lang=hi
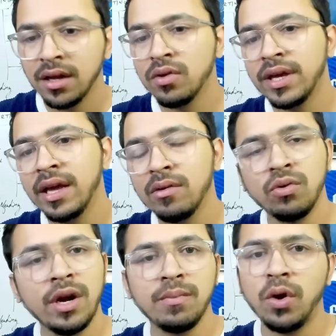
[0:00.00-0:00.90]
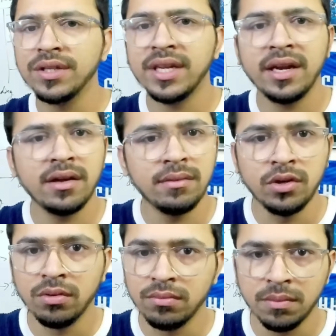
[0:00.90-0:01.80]
क्योंकि उन्होंने बहुत सारे यू
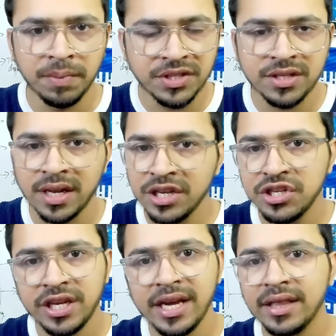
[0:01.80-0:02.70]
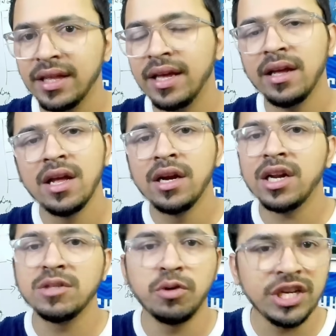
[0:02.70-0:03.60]
नो बसेस अरेंज किए थे
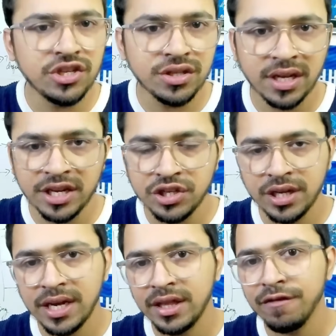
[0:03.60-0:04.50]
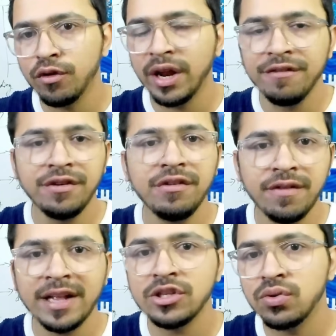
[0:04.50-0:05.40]
ट्रांसपोर्टेशन अरेंज किए थे फॉर एवरी
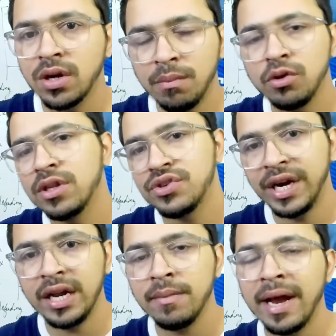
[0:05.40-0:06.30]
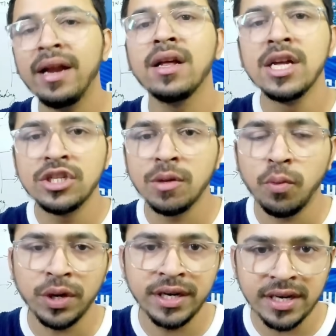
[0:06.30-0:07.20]
फैंस टू कम टू द स्टेडियम एंड
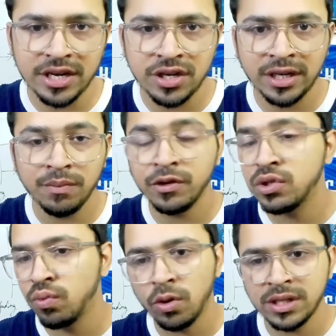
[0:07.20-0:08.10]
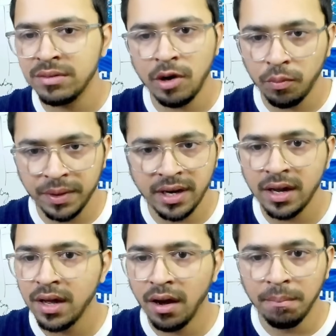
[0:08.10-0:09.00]
सपोर्ट इंडियन नेशनल टीम विच वॉज इन माई ओपिनियन
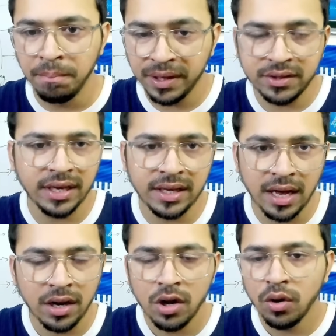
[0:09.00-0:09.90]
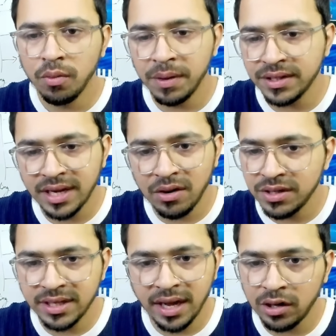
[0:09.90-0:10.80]
अ बिग थिंग यार ऊपर से आई वुड
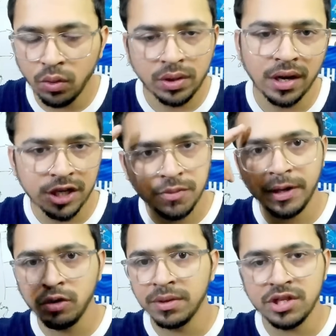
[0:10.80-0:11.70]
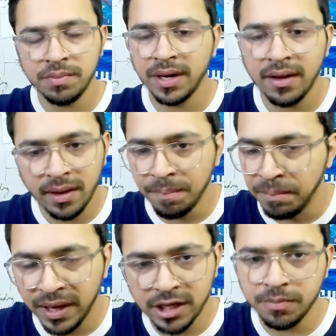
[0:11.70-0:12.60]
से यार टोटल रिस्पेक्ट टू मंजे पड़ा
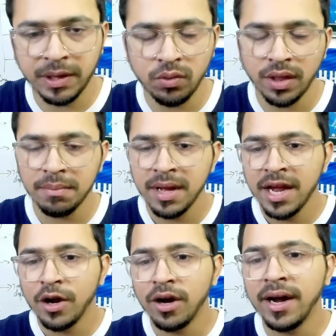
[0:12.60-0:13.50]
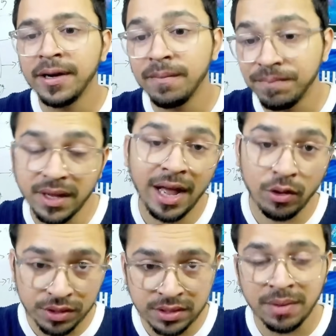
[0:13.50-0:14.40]
बिग रिस्पेक्ट टू दैम एंड आई
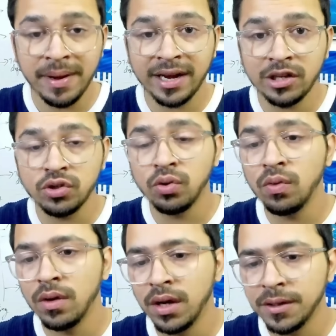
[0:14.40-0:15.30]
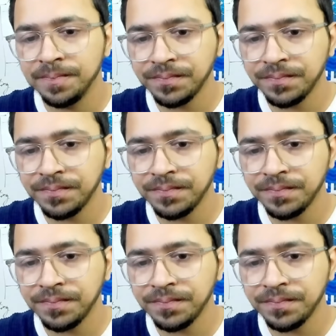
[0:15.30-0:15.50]
गोस्टमैक का जो uh,